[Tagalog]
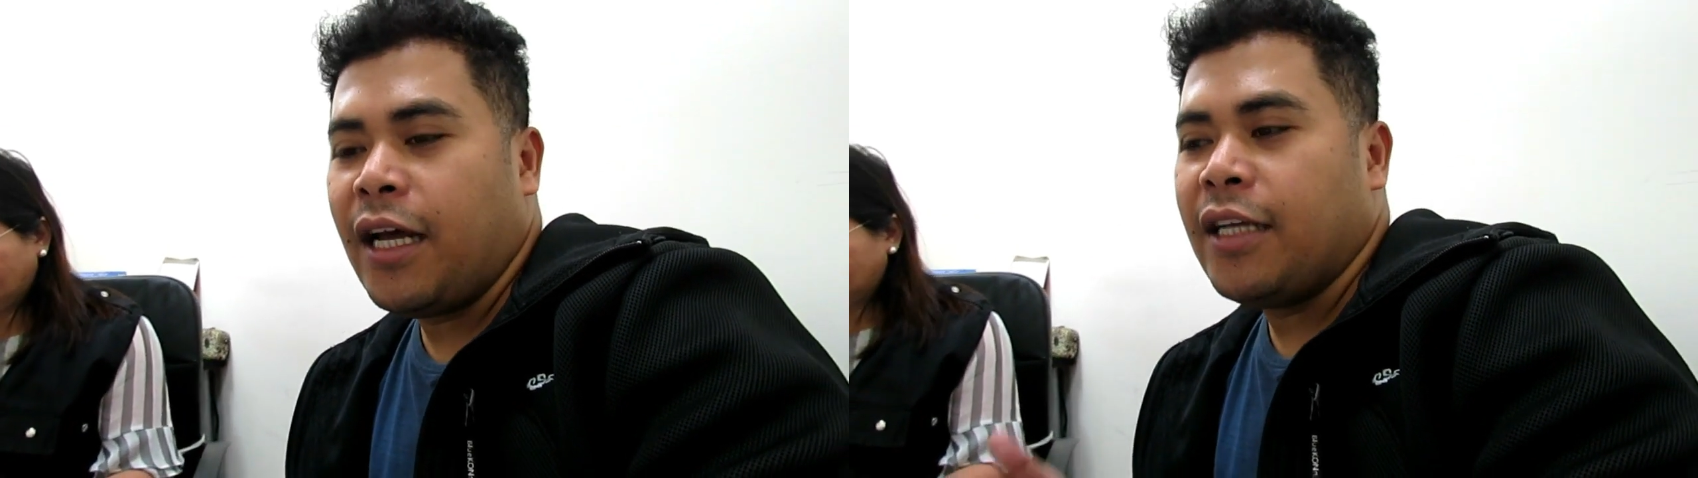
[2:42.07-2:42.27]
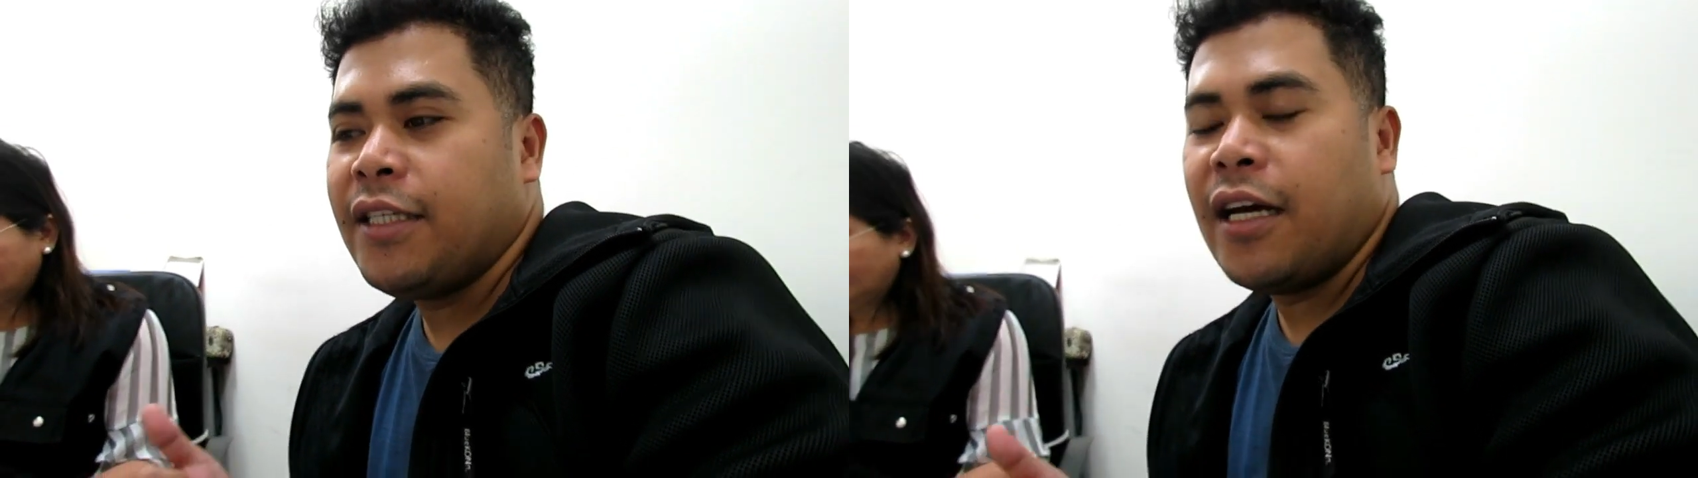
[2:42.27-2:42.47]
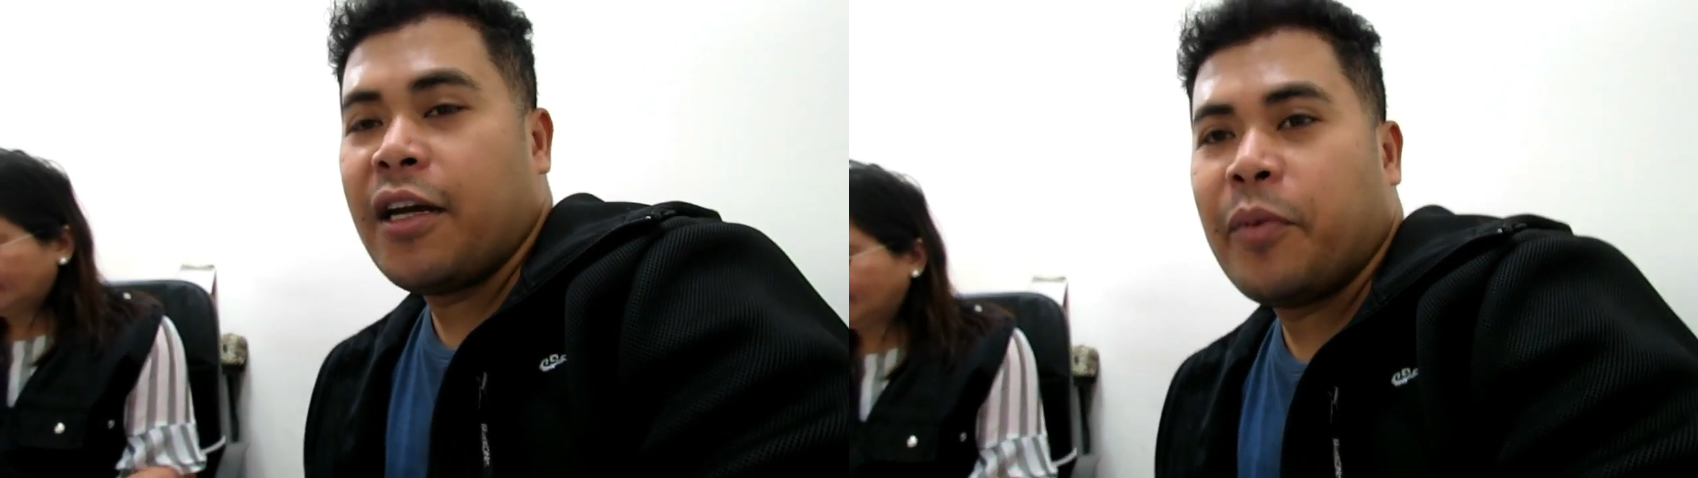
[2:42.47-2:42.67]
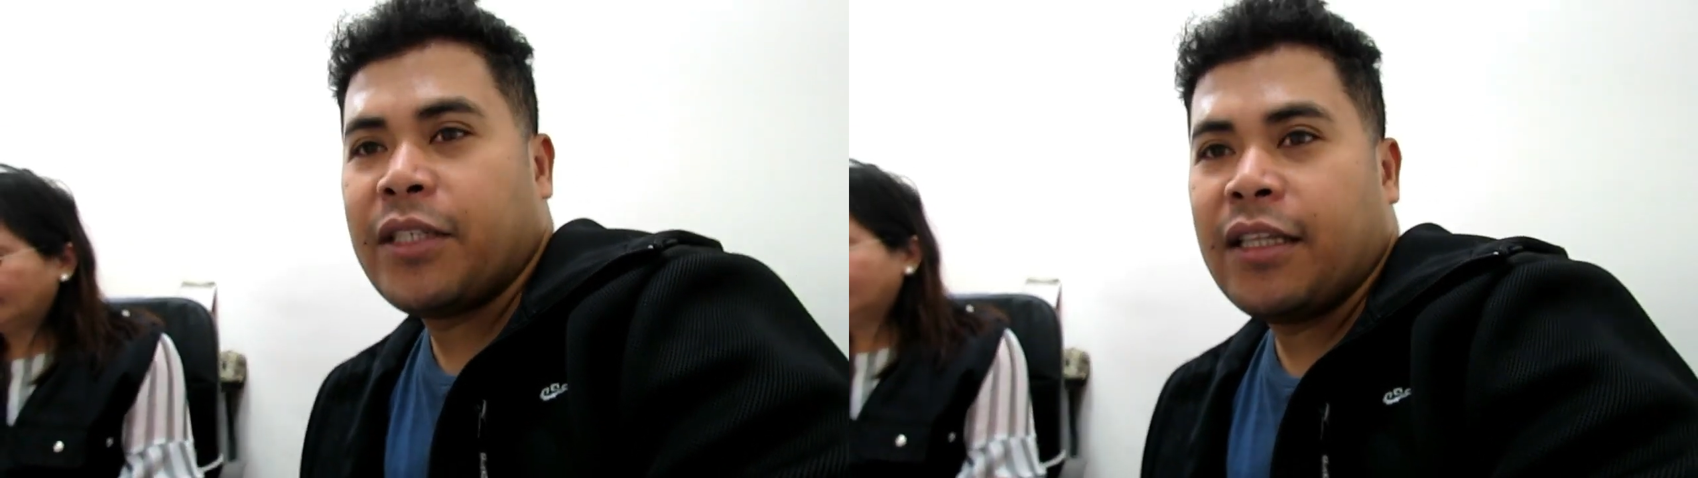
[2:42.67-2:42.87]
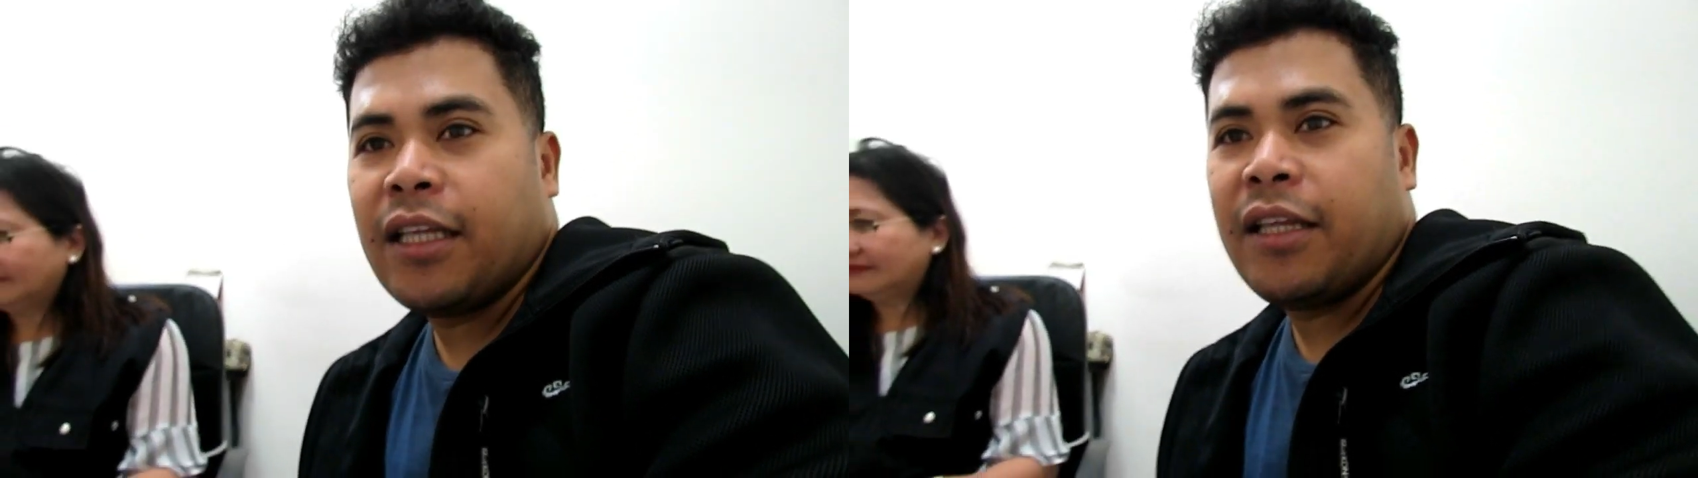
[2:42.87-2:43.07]
uh, siya ang
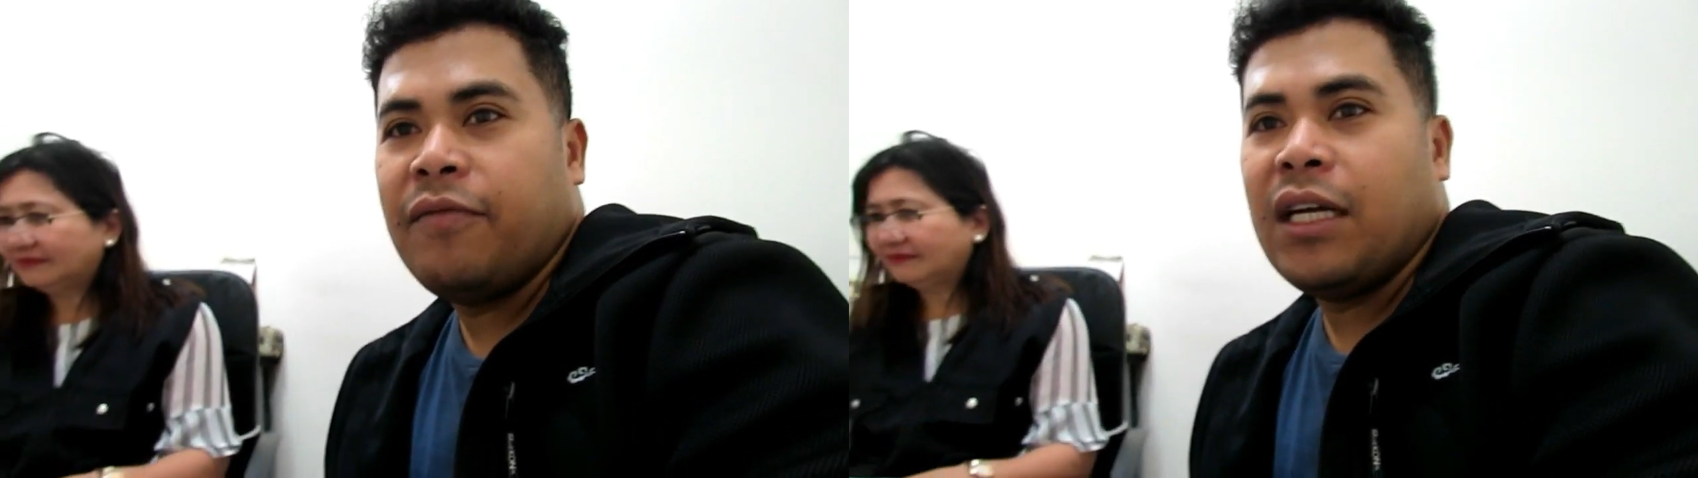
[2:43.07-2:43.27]
representative